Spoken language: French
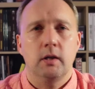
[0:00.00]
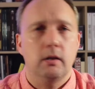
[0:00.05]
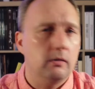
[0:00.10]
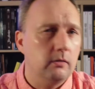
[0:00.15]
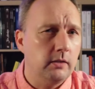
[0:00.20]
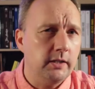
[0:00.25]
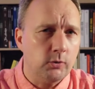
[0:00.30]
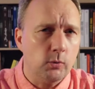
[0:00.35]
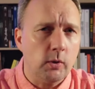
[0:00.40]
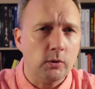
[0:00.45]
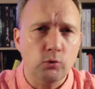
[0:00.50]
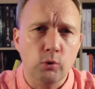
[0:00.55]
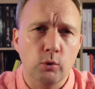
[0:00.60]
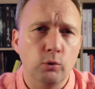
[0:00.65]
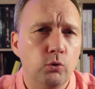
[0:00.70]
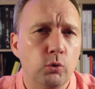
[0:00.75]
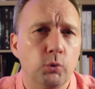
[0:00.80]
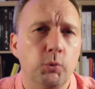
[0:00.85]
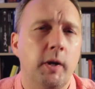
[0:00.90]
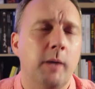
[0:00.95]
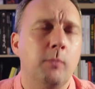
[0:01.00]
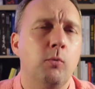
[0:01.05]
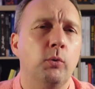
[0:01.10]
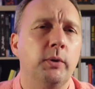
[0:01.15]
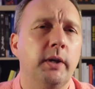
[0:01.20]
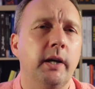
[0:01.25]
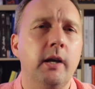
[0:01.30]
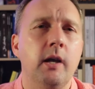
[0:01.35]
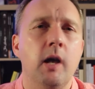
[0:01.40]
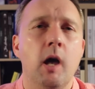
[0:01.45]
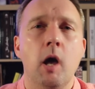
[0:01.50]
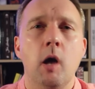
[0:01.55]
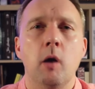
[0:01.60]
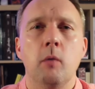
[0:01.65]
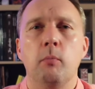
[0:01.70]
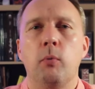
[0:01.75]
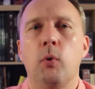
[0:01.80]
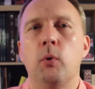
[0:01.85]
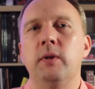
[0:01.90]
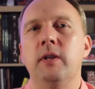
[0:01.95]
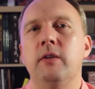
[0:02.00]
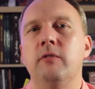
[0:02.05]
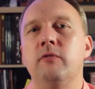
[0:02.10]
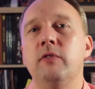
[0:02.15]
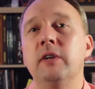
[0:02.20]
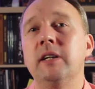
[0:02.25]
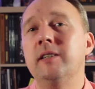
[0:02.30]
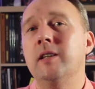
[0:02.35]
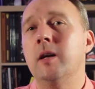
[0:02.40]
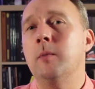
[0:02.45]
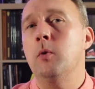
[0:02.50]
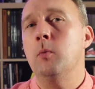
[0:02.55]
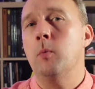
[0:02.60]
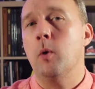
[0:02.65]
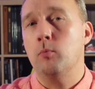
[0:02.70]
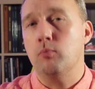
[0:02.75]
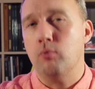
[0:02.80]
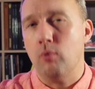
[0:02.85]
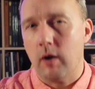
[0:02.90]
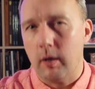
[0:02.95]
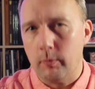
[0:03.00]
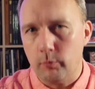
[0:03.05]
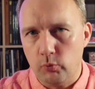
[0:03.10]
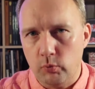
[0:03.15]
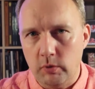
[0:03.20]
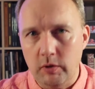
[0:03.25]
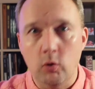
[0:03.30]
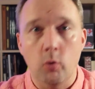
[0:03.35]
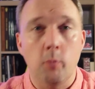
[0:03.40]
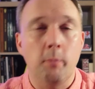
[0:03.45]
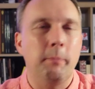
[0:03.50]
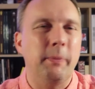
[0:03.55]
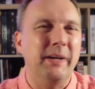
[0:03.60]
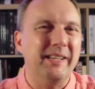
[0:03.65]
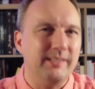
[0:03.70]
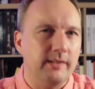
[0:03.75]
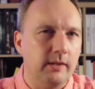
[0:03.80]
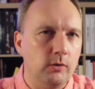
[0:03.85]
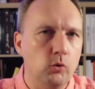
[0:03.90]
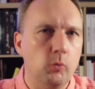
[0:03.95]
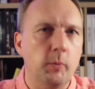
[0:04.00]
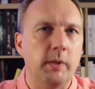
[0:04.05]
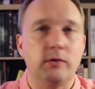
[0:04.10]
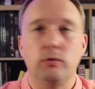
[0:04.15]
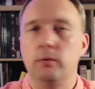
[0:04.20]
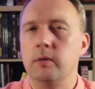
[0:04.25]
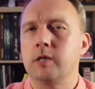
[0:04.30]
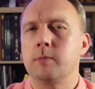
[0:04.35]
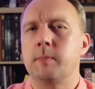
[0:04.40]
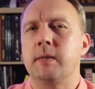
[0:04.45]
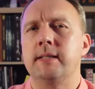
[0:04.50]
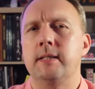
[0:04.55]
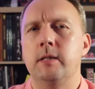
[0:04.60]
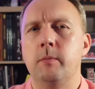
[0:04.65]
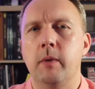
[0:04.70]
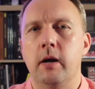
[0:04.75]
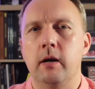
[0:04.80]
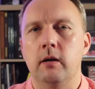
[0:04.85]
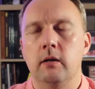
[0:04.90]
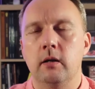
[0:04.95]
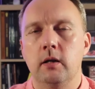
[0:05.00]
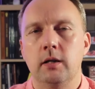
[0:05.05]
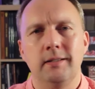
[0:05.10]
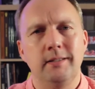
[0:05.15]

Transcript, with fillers: L'histoire du retour de la Bondrée prenait véritablement pour appui le passé du personnage principal.